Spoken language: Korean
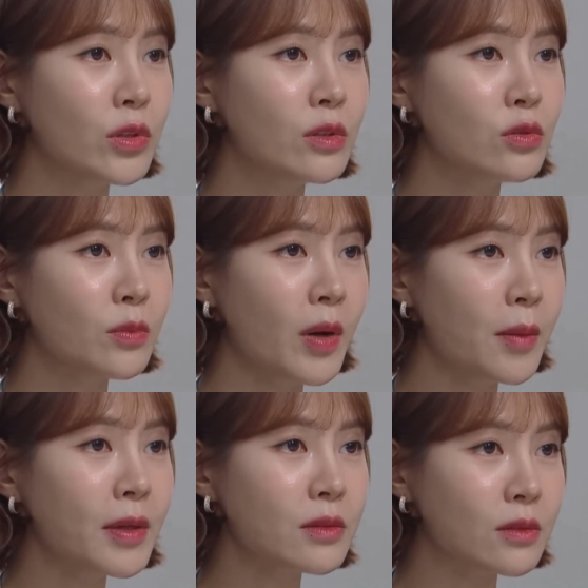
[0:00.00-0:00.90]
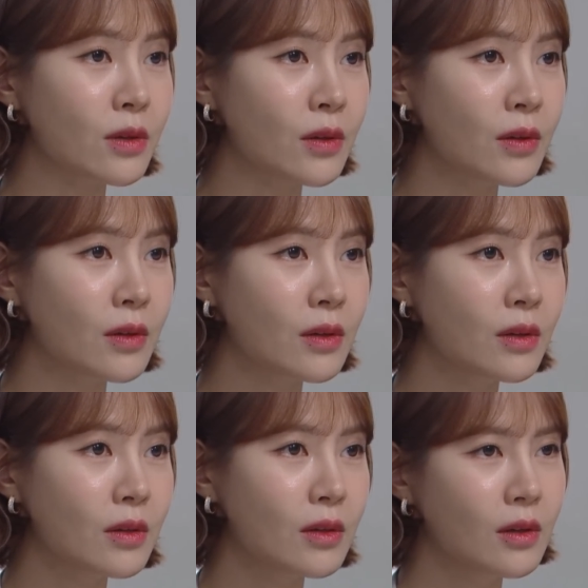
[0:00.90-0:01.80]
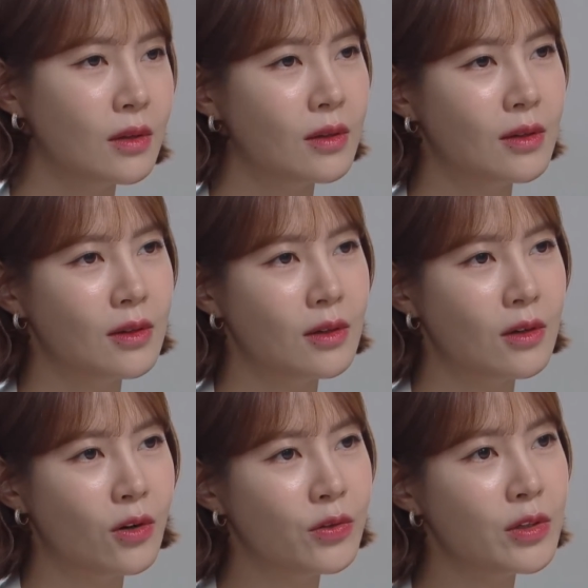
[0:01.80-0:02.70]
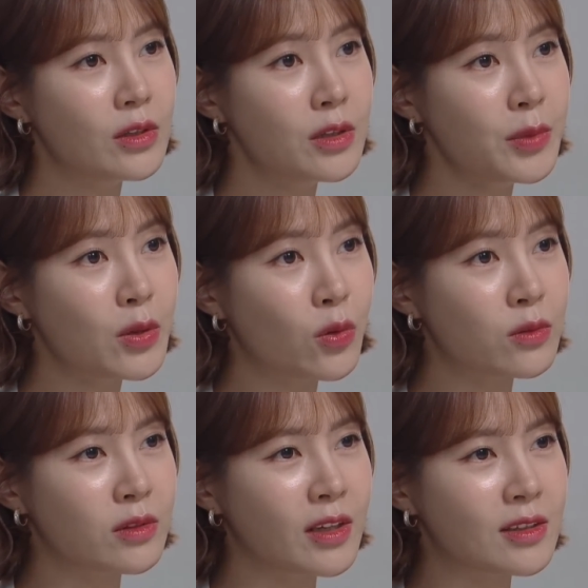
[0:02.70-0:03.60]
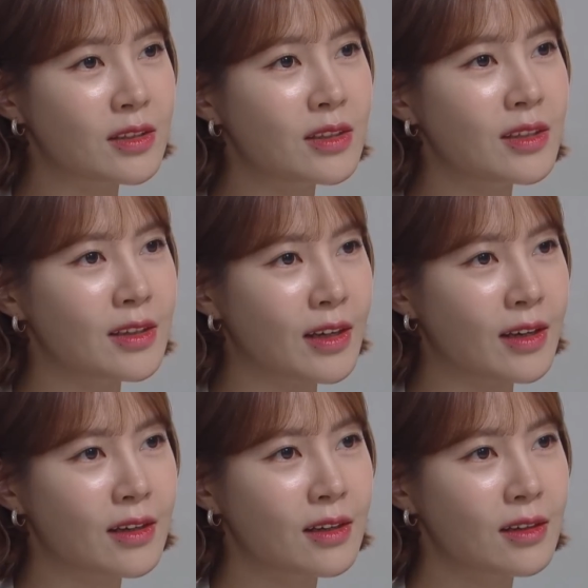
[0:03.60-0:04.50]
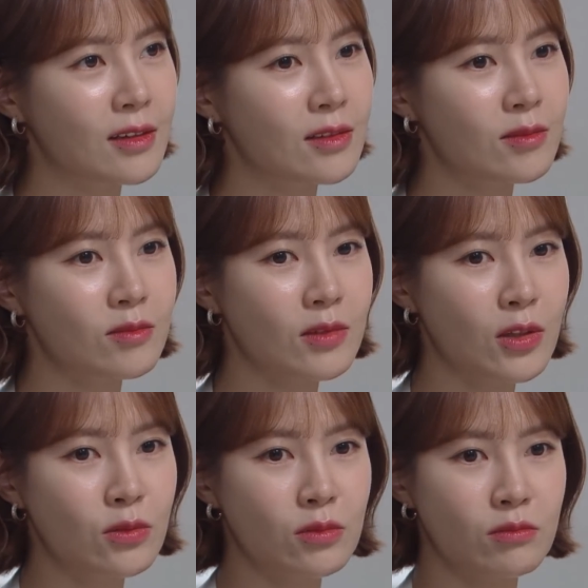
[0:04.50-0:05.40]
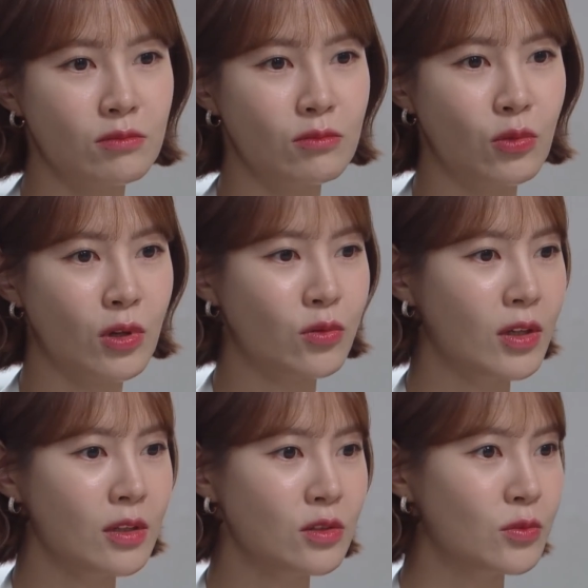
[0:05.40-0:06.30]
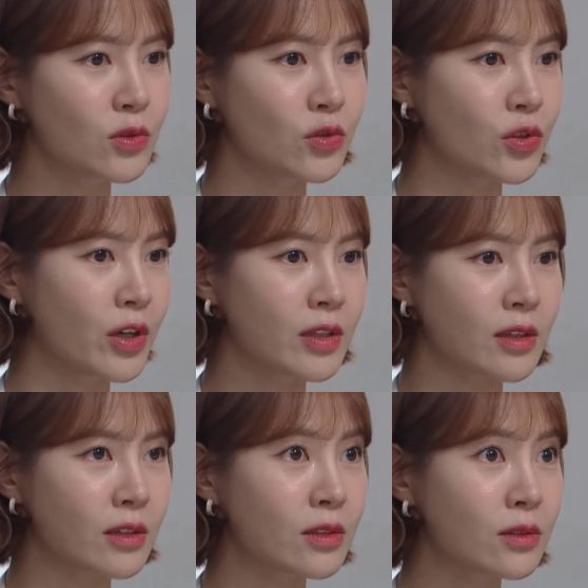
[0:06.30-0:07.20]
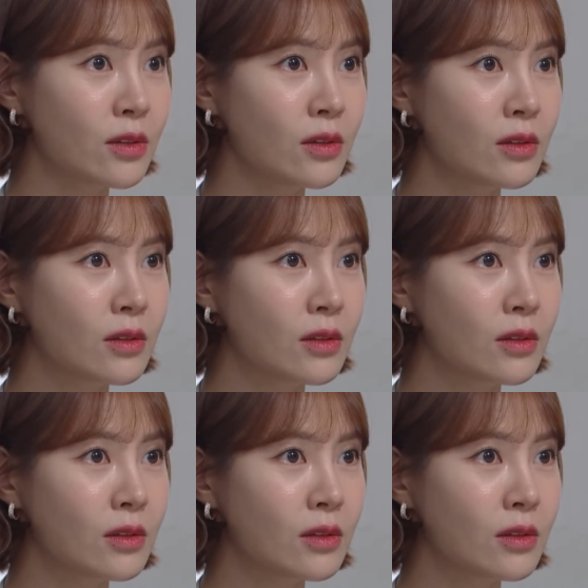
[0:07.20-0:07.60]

뒤를 좀 파봤어. 언니 흠이 곧 내 득인데 나도 뭐라도 하나쯤은 지워야 하지 않겠어?